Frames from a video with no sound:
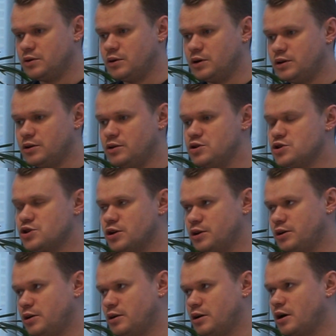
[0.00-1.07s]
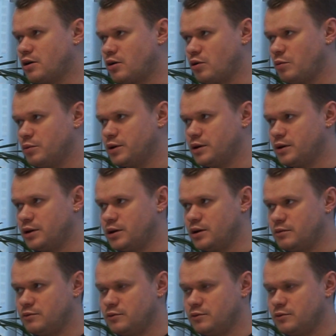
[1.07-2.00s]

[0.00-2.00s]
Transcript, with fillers: эта ниша, она огромна, она